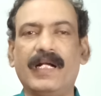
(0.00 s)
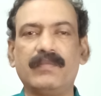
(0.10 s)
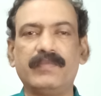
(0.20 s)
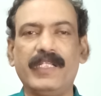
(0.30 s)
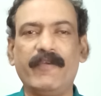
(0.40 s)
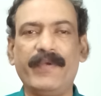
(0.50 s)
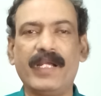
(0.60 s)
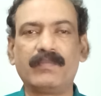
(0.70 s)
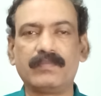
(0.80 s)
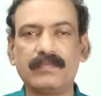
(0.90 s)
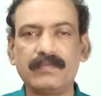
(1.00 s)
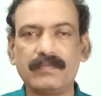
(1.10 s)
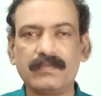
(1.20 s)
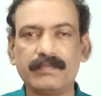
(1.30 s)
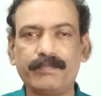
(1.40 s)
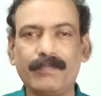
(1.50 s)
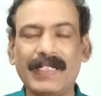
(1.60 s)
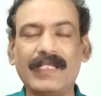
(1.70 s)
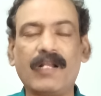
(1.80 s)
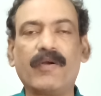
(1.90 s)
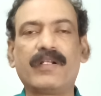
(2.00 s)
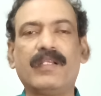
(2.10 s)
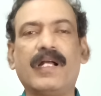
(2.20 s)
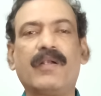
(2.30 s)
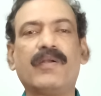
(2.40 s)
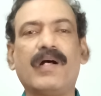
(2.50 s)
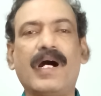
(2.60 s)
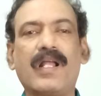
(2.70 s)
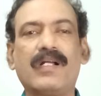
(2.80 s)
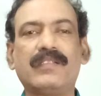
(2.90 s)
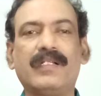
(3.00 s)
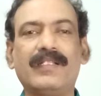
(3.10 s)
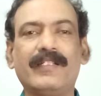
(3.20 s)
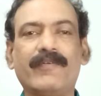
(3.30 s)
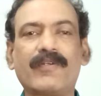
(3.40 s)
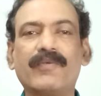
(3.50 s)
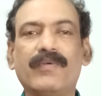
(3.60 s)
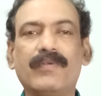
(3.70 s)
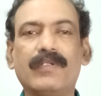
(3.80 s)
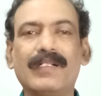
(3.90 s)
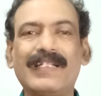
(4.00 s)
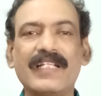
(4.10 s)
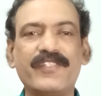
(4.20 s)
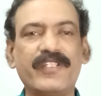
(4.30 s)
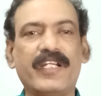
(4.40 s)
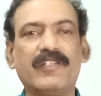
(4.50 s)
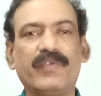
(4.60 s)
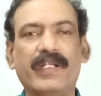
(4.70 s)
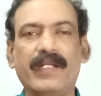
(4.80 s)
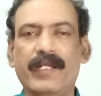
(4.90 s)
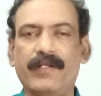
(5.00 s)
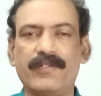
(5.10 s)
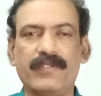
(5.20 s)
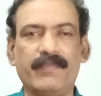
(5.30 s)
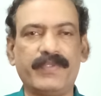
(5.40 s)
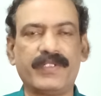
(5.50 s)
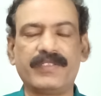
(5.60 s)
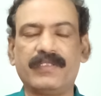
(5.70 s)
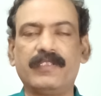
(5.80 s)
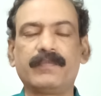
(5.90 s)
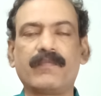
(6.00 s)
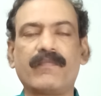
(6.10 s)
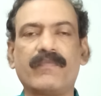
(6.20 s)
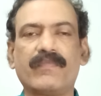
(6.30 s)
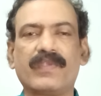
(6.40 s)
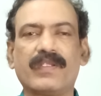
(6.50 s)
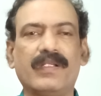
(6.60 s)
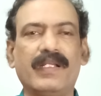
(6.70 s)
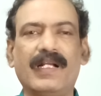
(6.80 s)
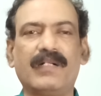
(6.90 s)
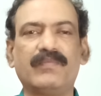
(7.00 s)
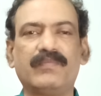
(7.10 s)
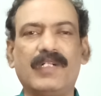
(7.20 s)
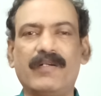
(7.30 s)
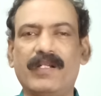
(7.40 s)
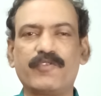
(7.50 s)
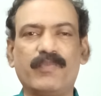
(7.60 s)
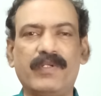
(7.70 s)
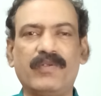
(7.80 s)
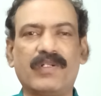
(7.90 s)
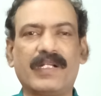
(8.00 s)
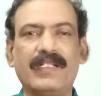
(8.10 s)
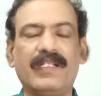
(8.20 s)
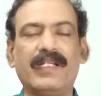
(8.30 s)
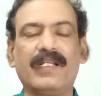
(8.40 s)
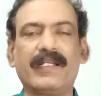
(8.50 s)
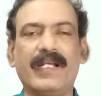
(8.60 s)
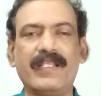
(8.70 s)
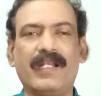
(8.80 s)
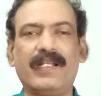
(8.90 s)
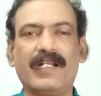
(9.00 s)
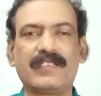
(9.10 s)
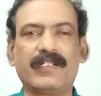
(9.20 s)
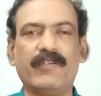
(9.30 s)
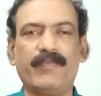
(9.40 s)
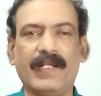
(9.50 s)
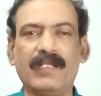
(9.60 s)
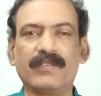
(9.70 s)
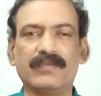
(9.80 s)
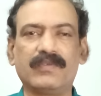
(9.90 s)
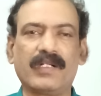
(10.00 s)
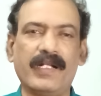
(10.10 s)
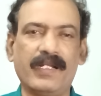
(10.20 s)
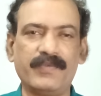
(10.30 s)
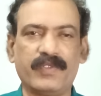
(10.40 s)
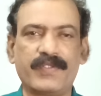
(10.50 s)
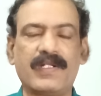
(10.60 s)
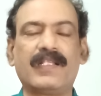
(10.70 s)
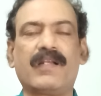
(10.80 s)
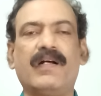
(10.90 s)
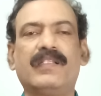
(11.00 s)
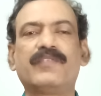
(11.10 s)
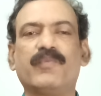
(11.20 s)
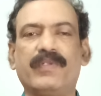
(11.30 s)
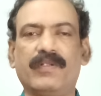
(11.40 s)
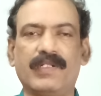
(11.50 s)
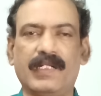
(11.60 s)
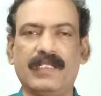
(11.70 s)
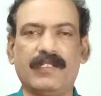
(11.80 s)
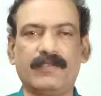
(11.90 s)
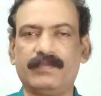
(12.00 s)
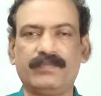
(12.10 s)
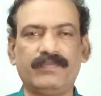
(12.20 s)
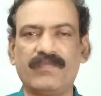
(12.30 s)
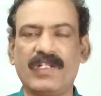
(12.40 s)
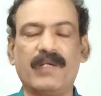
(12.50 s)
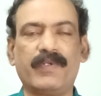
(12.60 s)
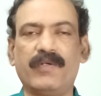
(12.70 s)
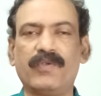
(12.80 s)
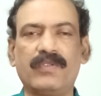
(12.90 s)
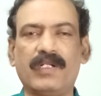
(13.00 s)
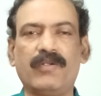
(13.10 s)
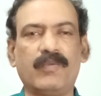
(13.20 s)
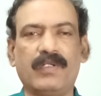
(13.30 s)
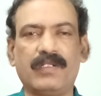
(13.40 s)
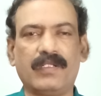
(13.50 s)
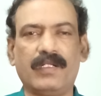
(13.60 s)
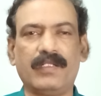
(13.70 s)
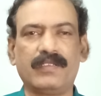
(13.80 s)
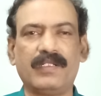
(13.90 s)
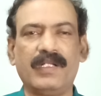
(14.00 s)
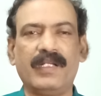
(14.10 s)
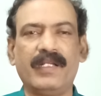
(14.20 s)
ఇక ఈవీఎం భద్రగొట్టిన దాంట్లో ఆరో తేదీ వరకు టచ్ చేయొద్దని హైకోర్టు తీర్పు చేసింది ఇక మామూలుగా సుప్రీంకోర్టుకి అయితే కేంద్ర ఎన్నికల సంఘం ఇప్పుడు వెళ్ళదు ఒక ఏడెనిమిది సంవత్సరాల తర్వాత సుప్రీంకోర్టుకి వెళ్తారు అప్పుడు ఎవడు ఉంటాడో ఎవడు పోతాడు తెలియదు